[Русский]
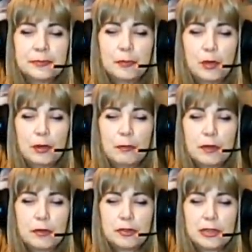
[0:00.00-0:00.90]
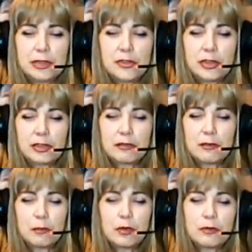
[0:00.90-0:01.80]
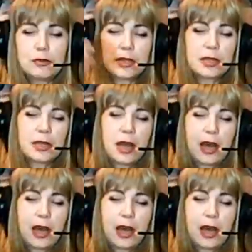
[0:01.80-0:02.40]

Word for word: мохом поросший, сейчас этого моха уже нет.